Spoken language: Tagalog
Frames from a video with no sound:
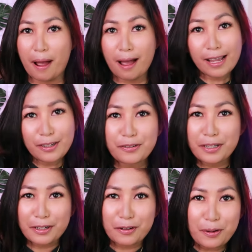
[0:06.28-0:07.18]
pa, yung
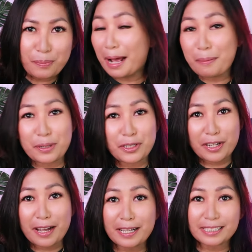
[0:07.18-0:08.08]
ganon. Happy
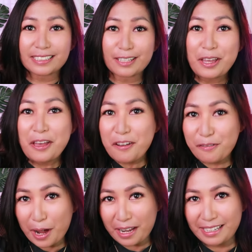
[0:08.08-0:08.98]
siya kasi si
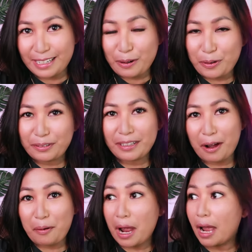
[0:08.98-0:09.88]
Vali Lon
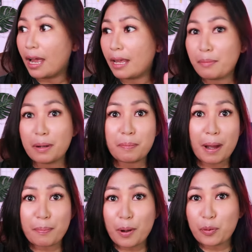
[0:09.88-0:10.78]
daw ay
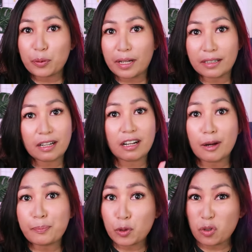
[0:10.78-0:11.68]
magpapautang ng
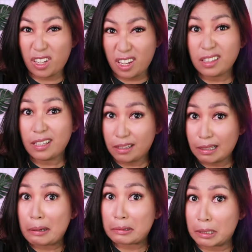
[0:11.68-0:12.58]
up to
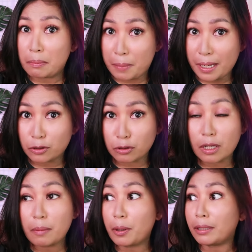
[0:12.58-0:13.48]
80,000 pesos
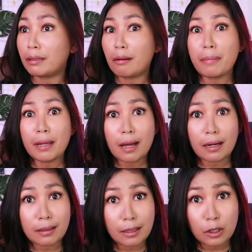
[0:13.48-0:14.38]
and pwede daw
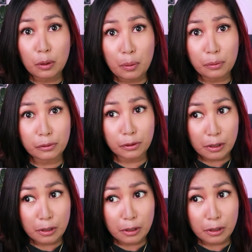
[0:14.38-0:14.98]
bayaran ng loan